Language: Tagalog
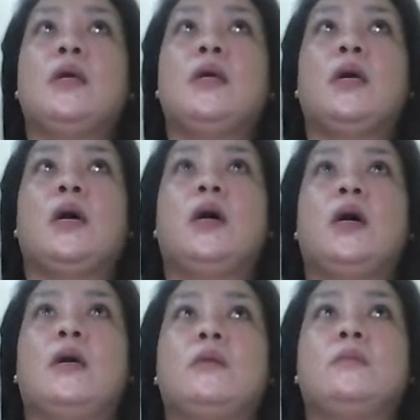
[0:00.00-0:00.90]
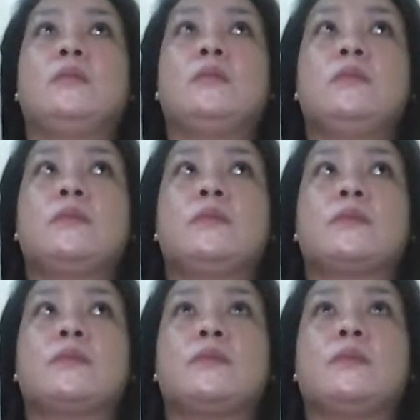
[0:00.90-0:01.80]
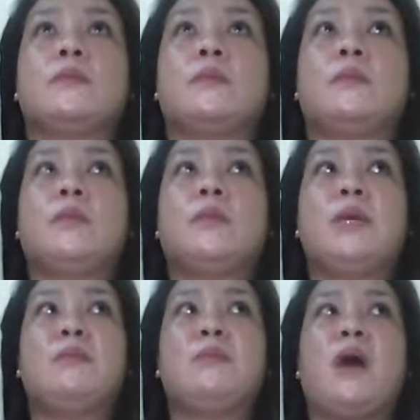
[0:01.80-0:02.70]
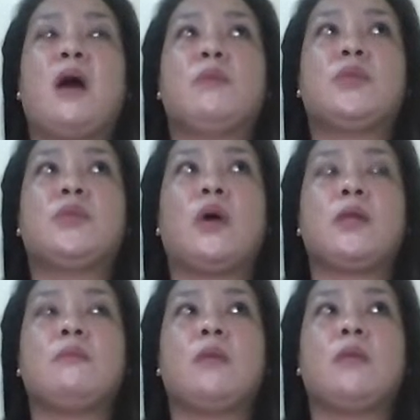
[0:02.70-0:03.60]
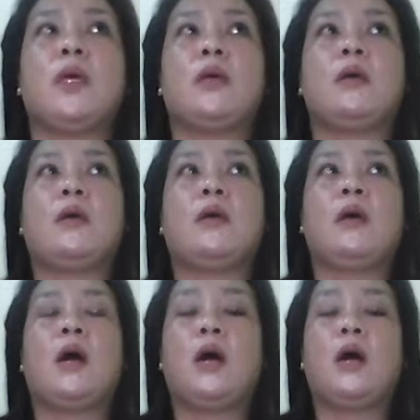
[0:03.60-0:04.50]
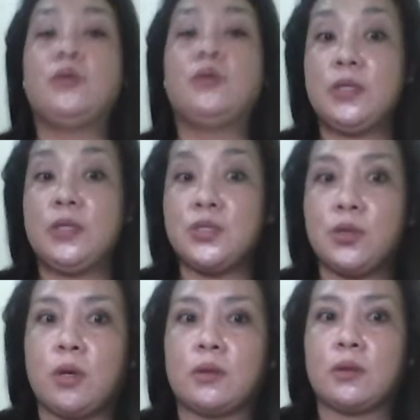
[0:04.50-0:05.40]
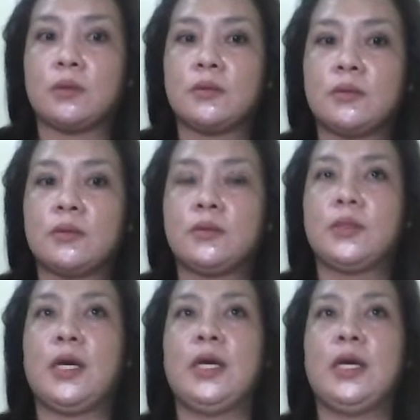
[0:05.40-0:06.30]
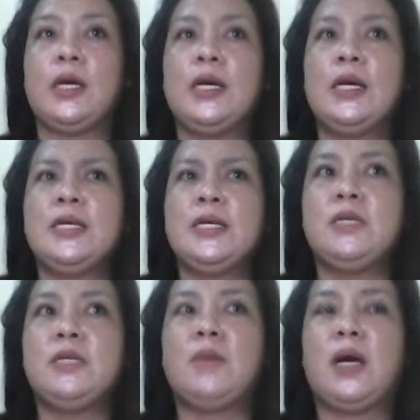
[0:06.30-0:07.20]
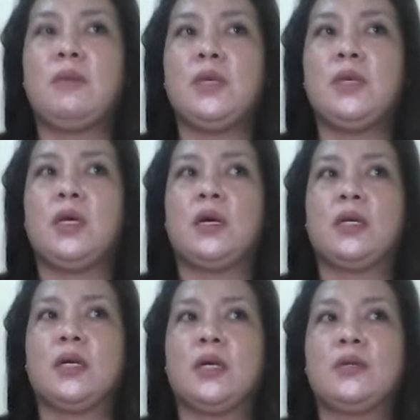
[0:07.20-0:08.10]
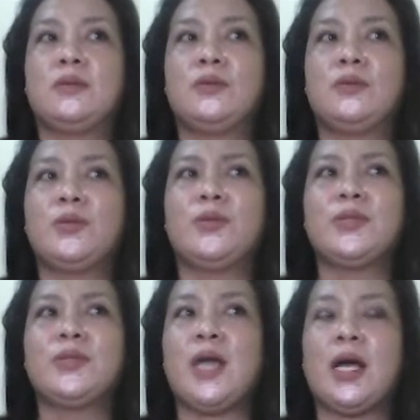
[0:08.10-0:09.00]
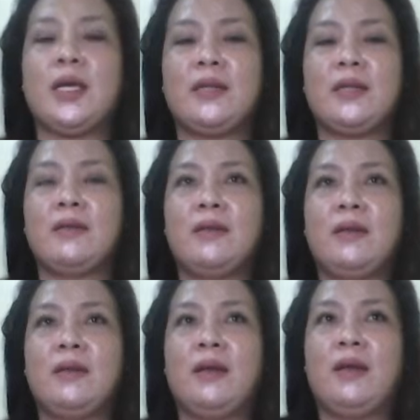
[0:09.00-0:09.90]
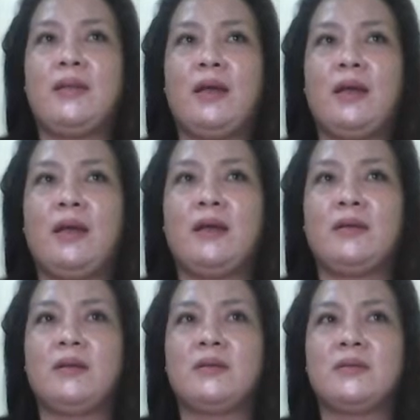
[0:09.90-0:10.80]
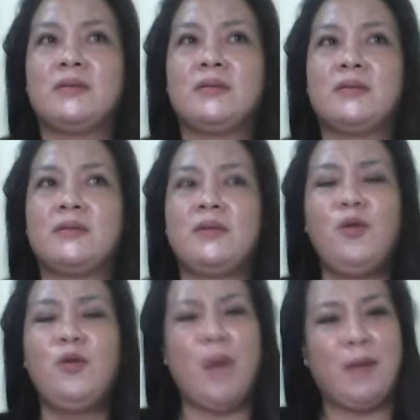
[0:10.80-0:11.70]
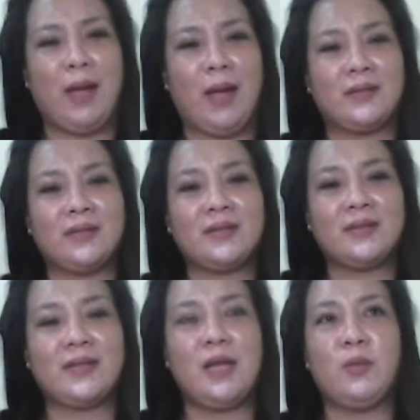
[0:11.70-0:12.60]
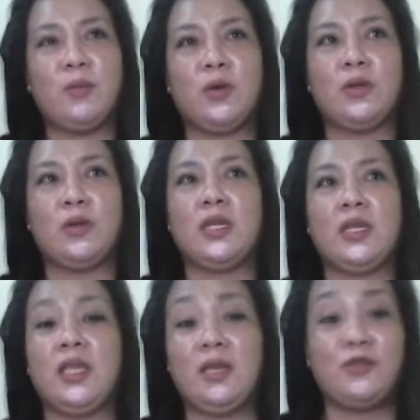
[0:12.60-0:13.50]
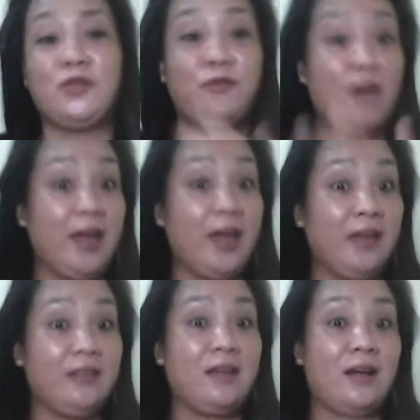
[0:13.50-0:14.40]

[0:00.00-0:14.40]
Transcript: um, my mom taught me how to be strong. Okay? Si mommy ang nagturo sa akin na lumaban. Alam mo yon Hindi to fight na